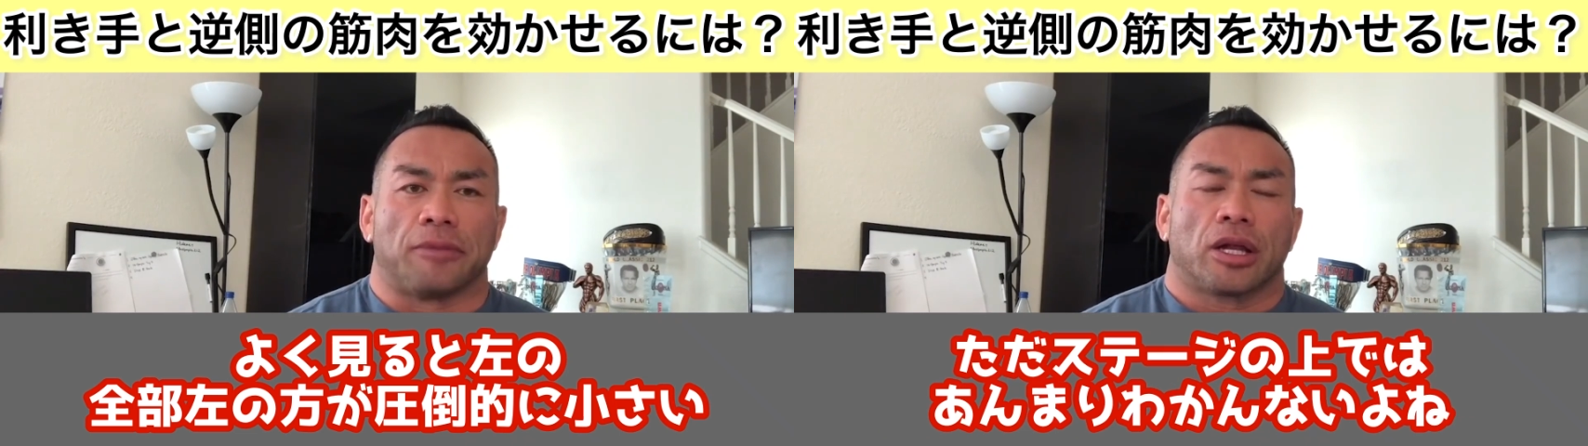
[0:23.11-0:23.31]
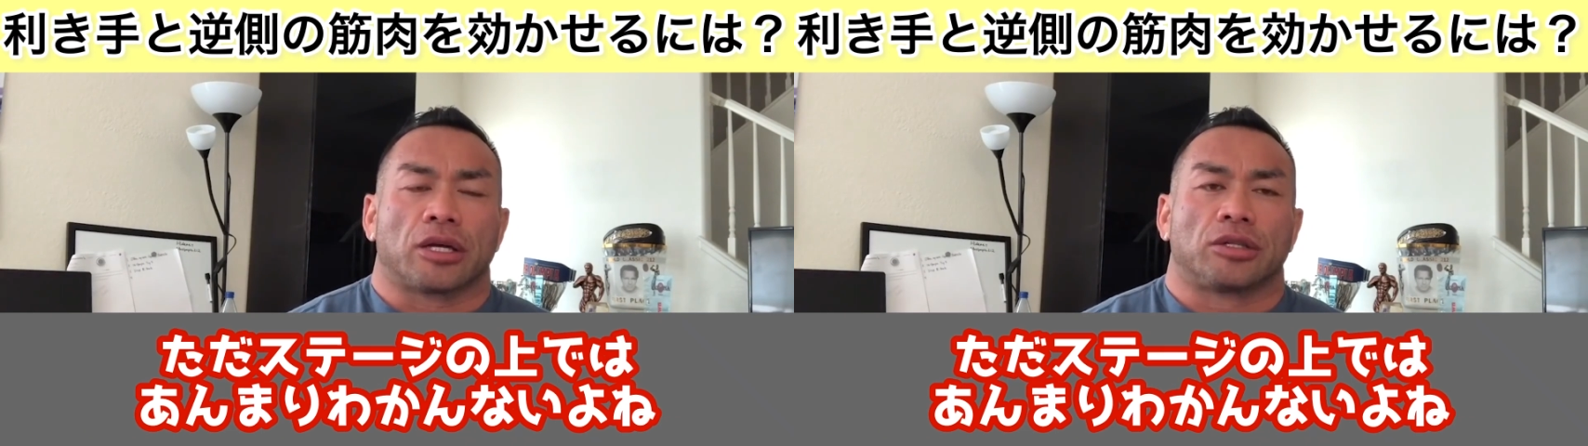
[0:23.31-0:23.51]

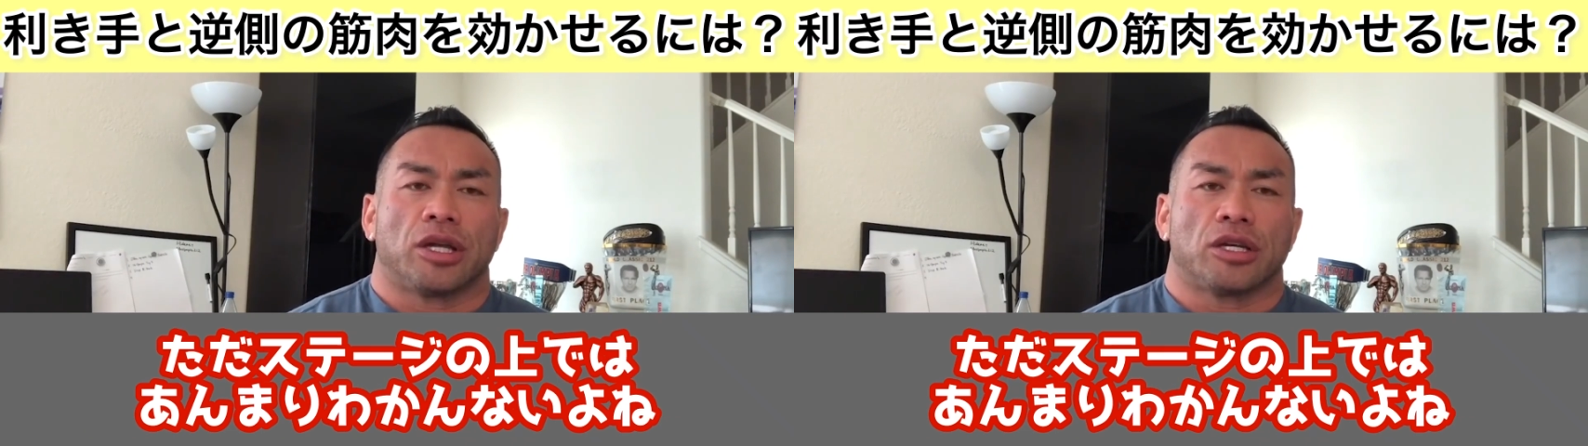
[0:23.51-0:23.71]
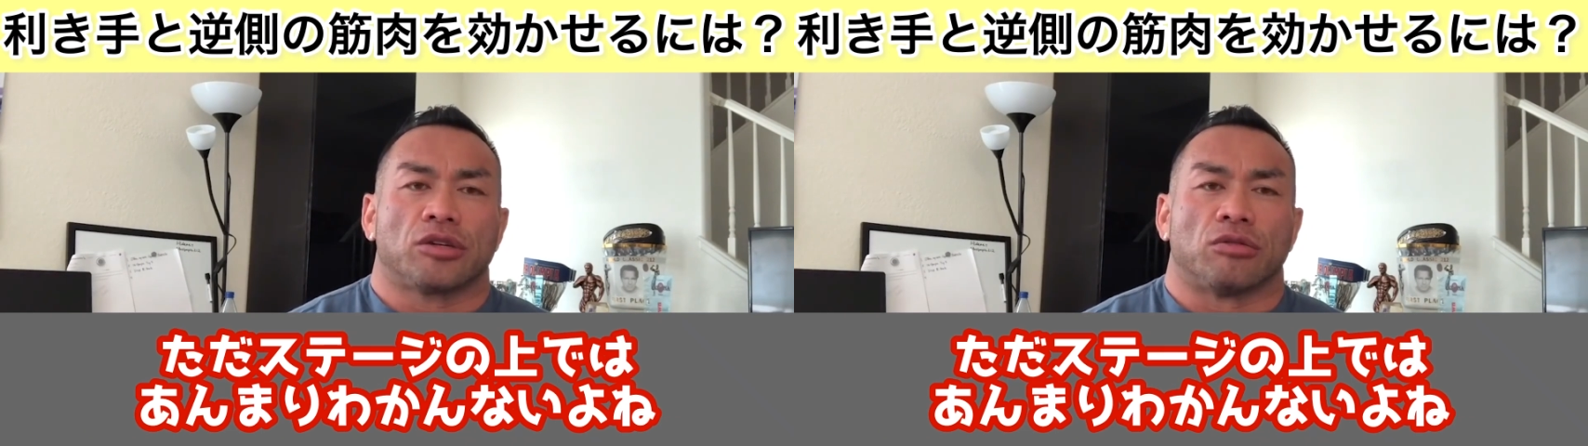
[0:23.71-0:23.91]
ただ
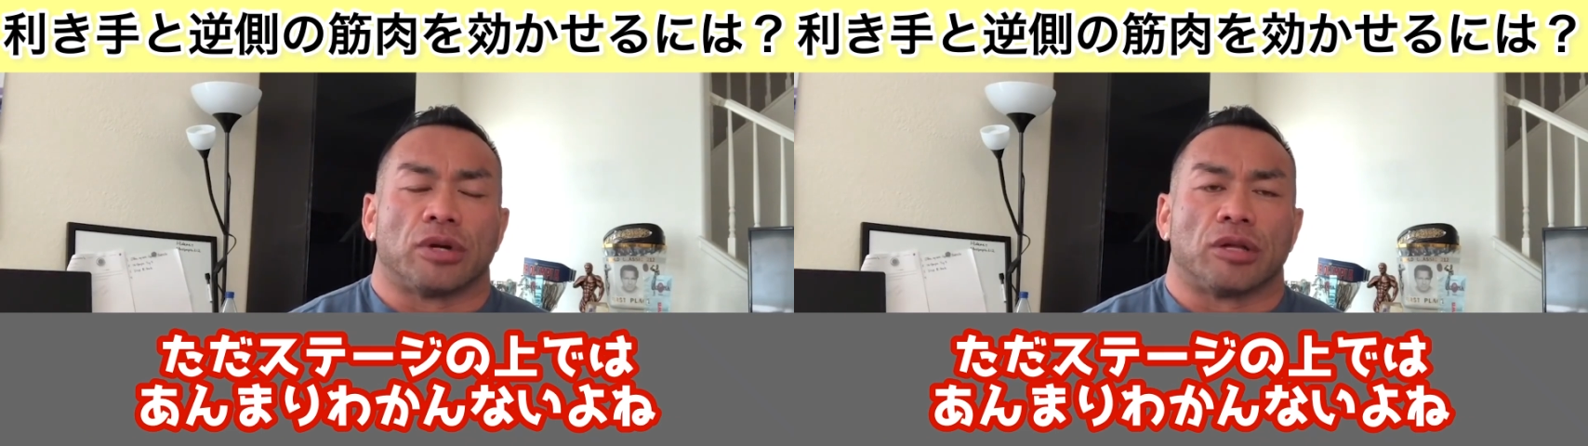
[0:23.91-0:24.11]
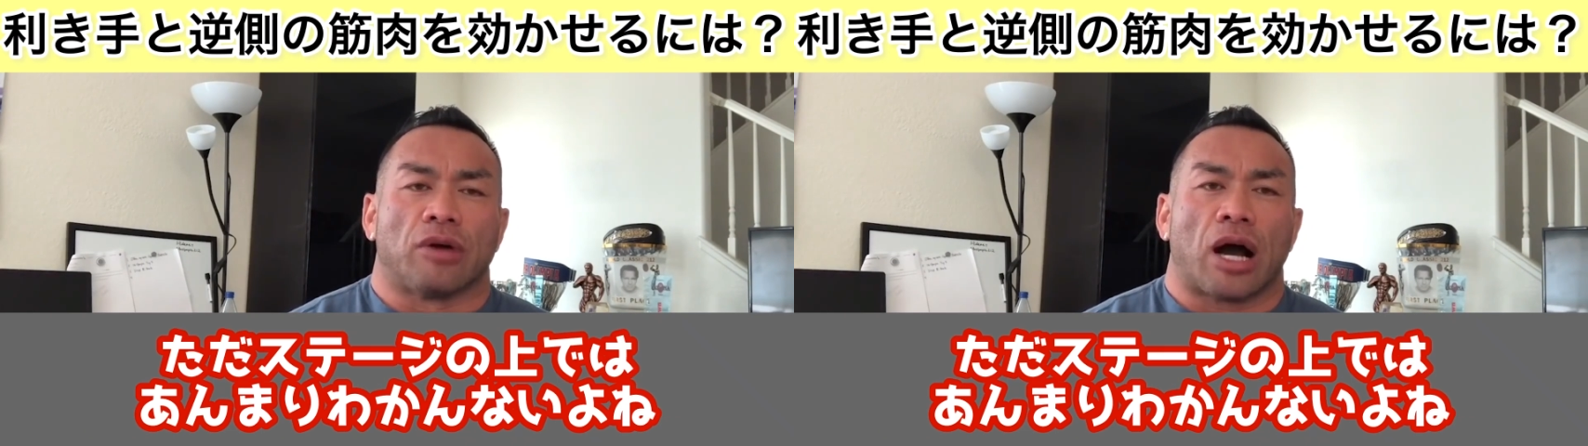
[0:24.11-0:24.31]
ステージの
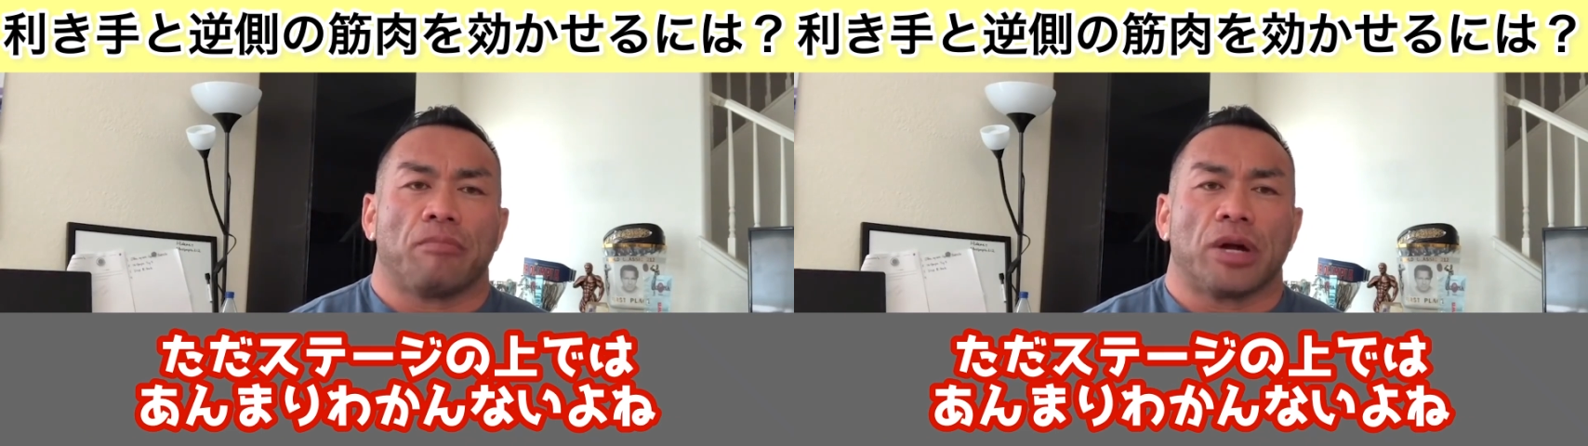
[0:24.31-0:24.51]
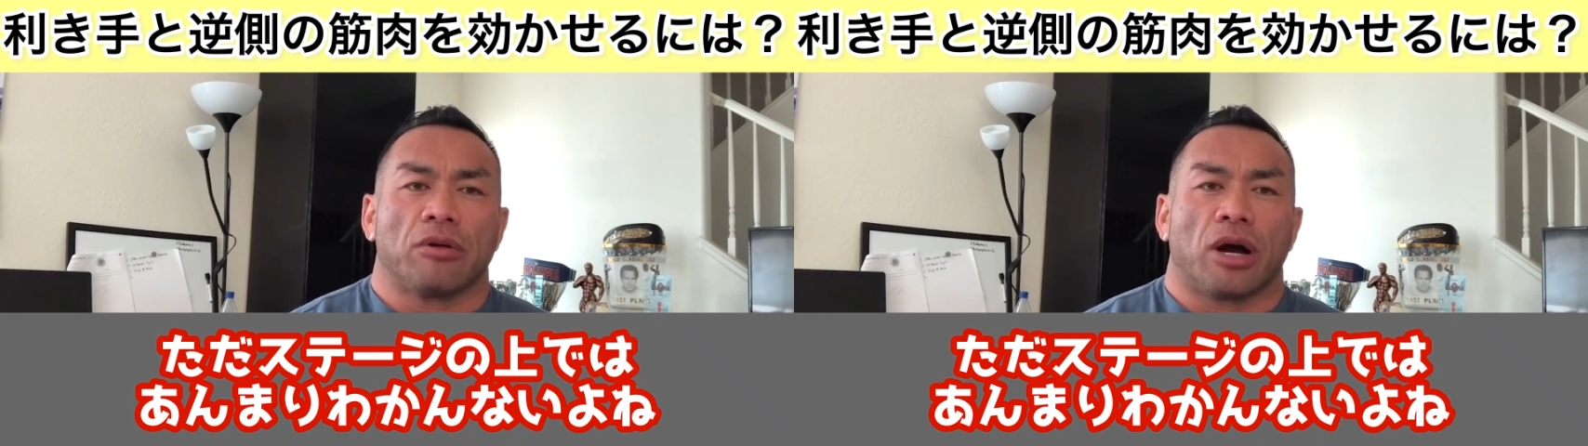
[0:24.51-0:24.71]
上ではあ
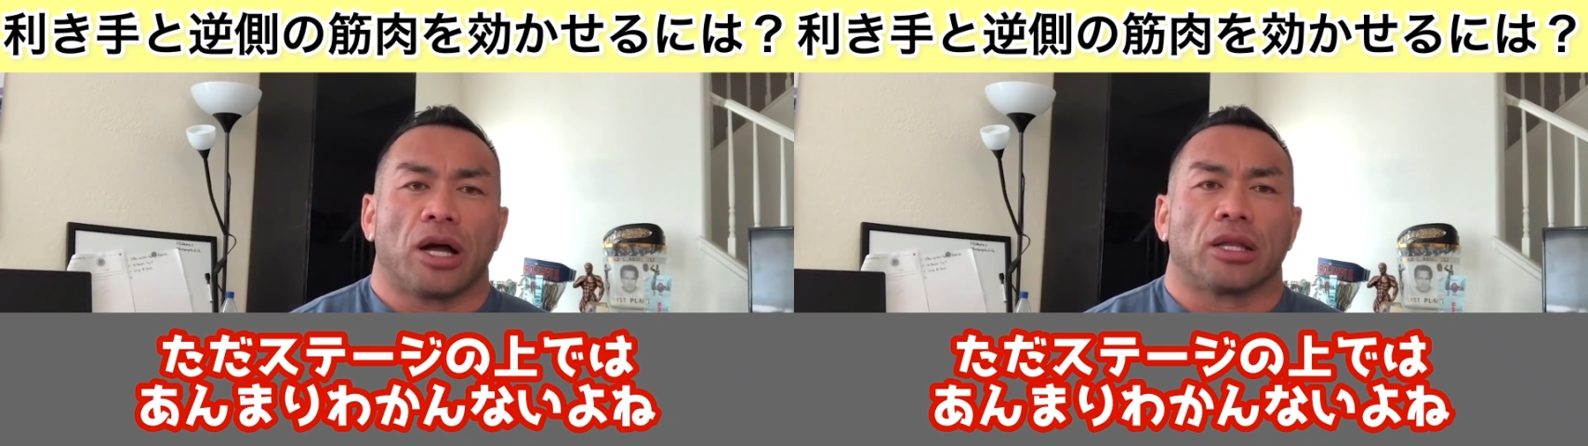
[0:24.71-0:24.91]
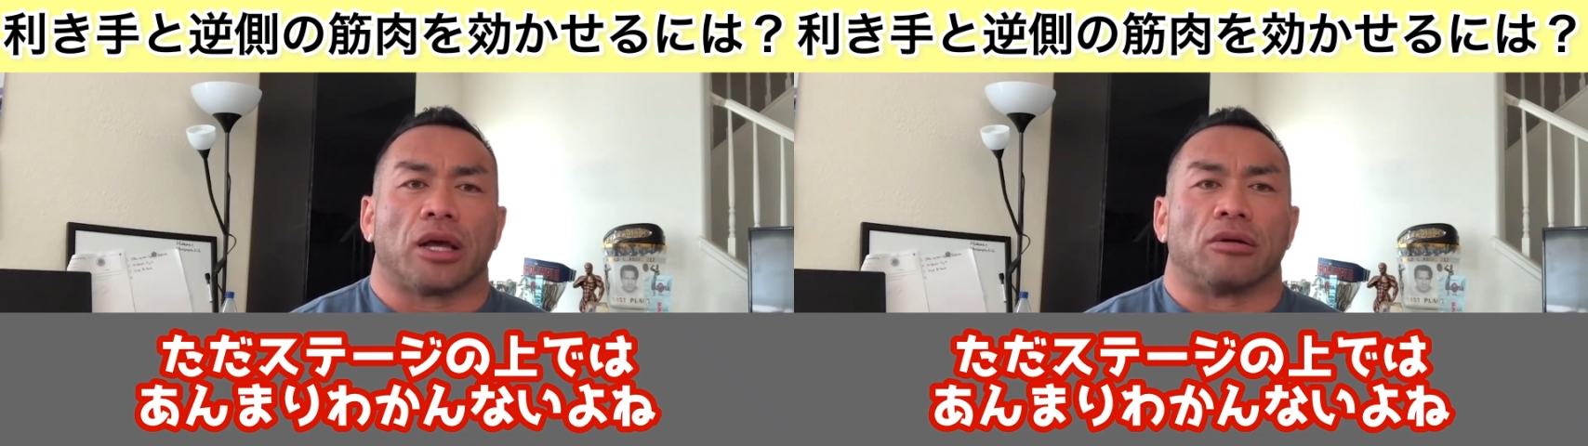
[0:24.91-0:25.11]
んまりわ
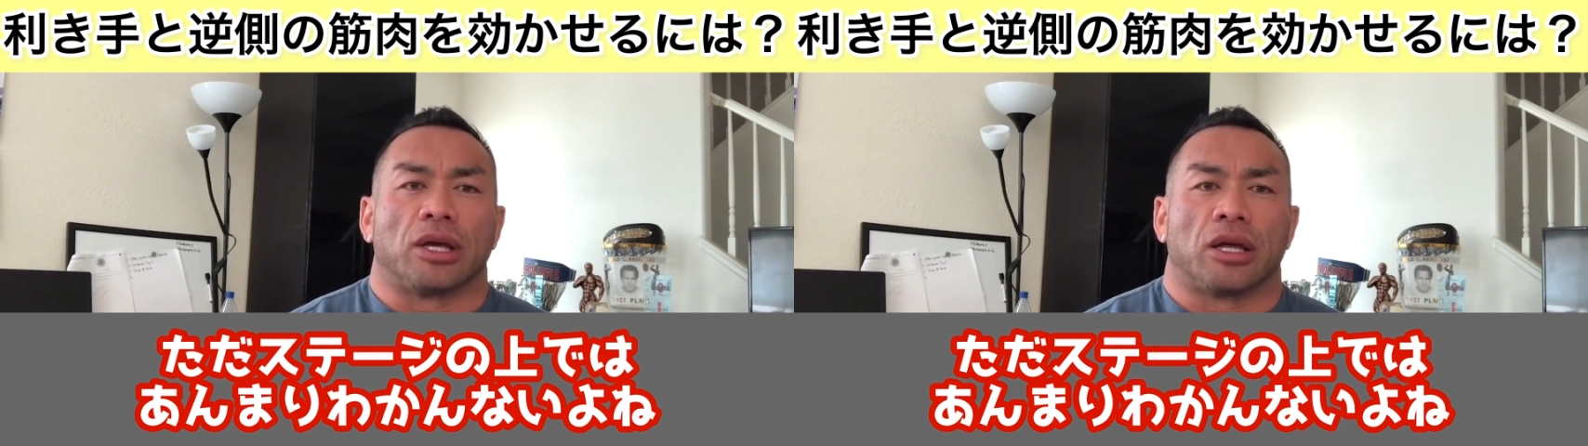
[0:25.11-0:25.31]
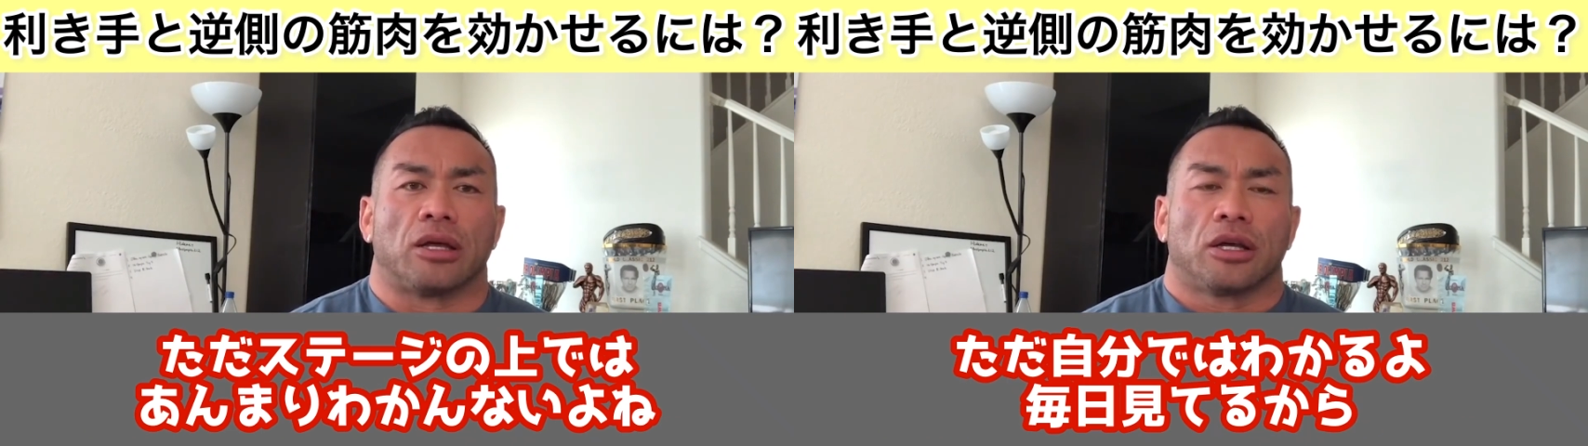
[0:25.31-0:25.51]
かんないよね。